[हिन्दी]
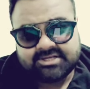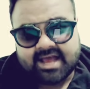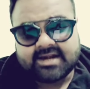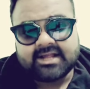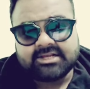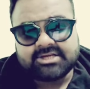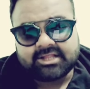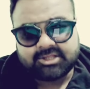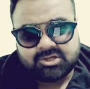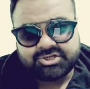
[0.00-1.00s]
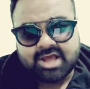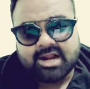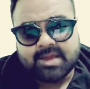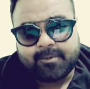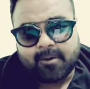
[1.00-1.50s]
जानना चाहते हो
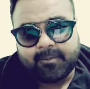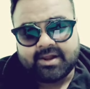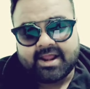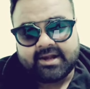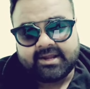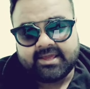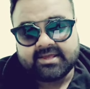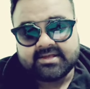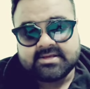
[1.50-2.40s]
चैनल की पॉपुलैरिटी